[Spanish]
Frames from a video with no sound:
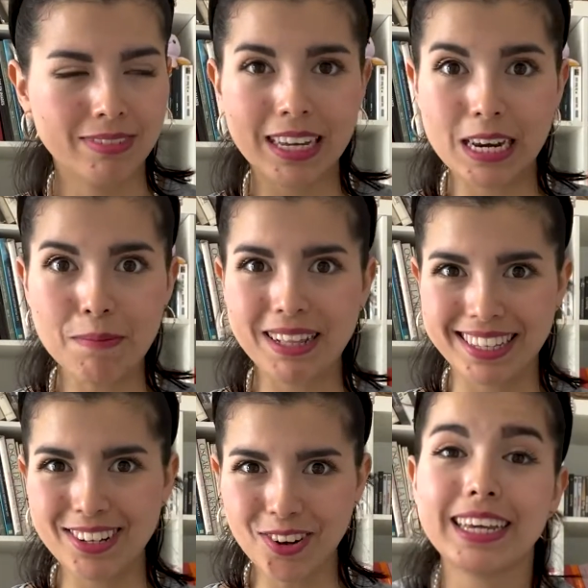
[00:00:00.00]

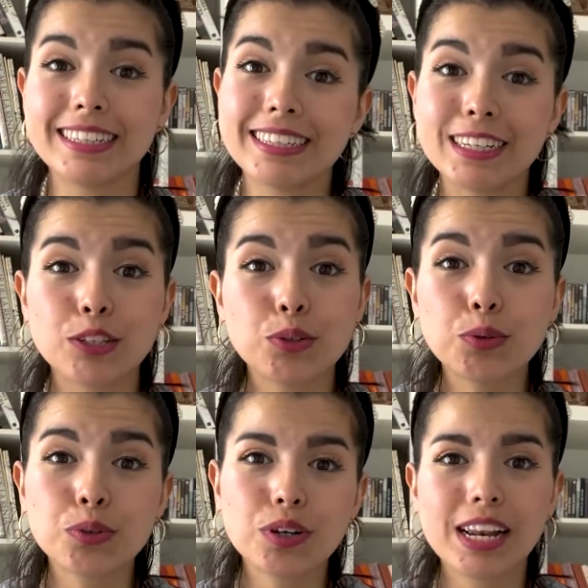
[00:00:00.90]
climático es en el
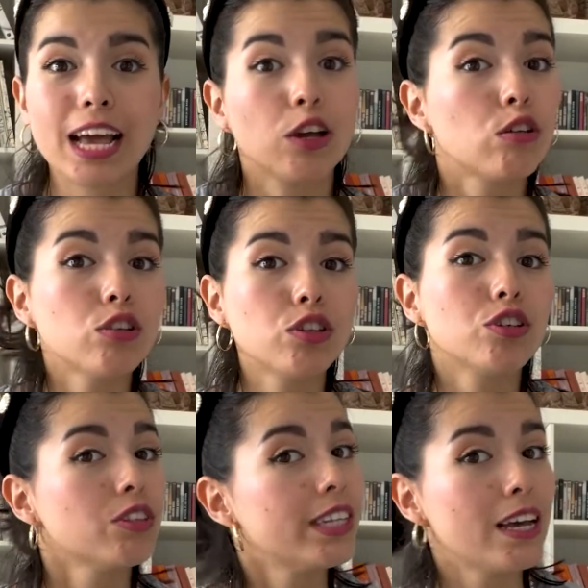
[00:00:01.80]
sur, la Côte
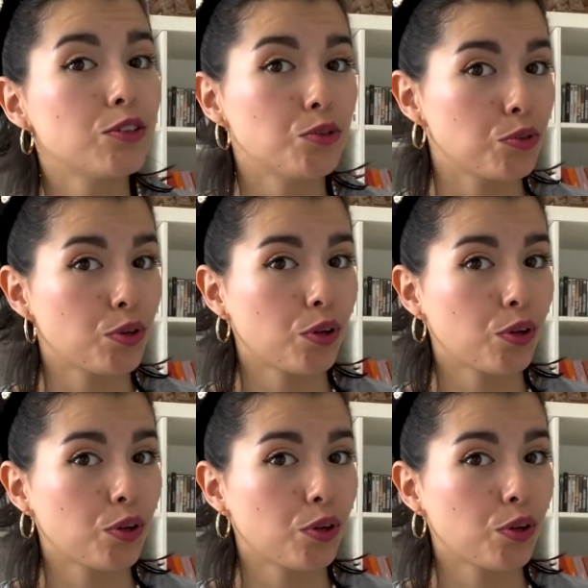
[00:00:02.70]
d'Azur.